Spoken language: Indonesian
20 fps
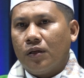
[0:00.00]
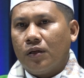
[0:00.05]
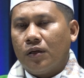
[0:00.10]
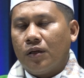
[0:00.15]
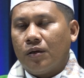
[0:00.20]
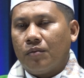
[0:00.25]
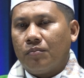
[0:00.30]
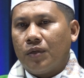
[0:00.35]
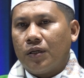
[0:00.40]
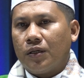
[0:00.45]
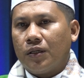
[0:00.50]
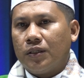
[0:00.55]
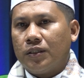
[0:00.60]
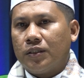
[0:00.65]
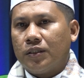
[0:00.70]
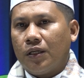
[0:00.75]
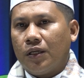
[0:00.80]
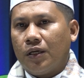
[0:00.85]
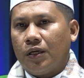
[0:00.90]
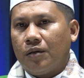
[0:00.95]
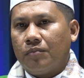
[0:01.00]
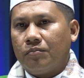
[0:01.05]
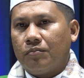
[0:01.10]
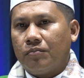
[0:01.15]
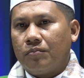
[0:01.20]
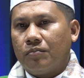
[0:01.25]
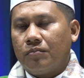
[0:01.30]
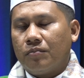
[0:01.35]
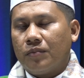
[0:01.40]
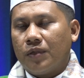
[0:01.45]
nikmat Islam,
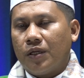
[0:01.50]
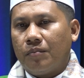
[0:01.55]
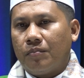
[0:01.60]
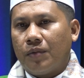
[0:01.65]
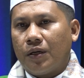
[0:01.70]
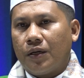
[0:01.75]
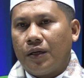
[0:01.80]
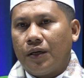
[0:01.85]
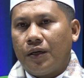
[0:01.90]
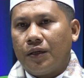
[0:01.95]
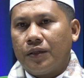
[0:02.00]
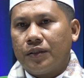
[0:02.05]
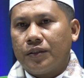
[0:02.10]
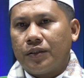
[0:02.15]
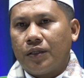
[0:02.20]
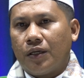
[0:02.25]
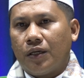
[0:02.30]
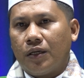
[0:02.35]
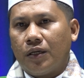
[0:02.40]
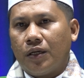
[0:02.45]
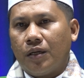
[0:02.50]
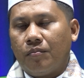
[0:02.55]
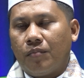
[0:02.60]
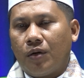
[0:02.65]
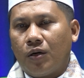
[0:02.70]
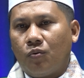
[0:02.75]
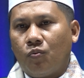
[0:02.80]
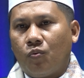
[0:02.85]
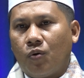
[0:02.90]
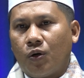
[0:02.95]
nikmat ihsan,
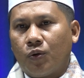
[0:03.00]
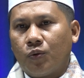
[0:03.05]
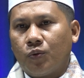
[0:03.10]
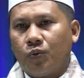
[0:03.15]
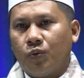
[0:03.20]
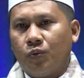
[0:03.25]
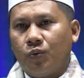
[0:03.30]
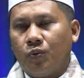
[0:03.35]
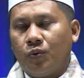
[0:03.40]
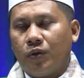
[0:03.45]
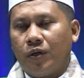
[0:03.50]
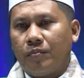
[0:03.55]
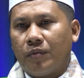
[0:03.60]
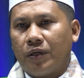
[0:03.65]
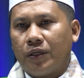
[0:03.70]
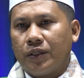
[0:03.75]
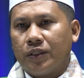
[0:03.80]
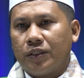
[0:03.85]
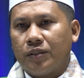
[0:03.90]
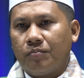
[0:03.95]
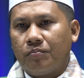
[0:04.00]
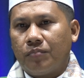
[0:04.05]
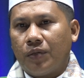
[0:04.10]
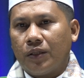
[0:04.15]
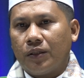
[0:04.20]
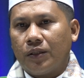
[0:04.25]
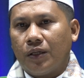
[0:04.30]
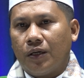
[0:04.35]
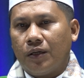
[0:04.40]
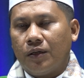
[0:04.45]
nikmat waktu, nikmat
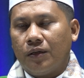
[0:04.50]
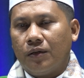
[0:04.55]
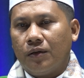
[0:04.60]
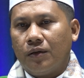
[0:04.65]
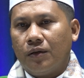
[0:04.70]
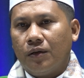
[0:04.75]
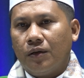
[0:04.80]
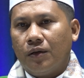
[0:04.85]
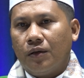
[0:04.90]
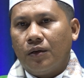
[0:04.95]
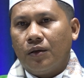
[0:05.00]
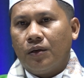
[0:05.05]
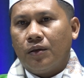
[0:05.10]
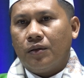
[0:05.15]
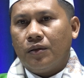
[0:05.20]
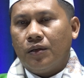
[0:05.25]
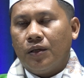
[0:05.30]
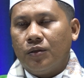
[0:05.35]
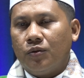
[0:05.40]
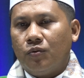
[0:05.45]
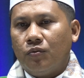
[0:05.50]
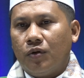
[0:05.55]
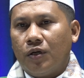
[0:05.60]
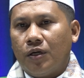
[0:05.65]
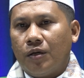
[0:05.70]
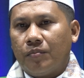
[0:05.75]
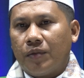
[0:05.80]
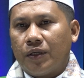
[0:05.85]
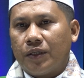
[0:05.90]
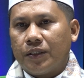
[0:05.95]
kesempatan dan juga
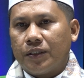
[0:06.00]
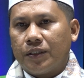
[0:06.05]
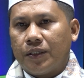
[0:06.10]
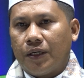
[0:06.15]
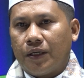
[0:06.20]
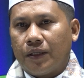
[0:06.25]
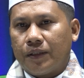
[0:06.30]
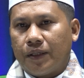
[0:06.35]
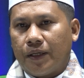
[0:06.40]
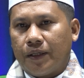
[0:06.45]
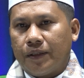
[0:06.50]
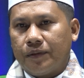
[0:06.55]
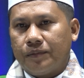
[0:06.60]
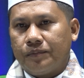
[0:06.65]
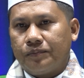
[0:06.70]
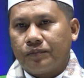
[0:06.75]
nikmat kesehatan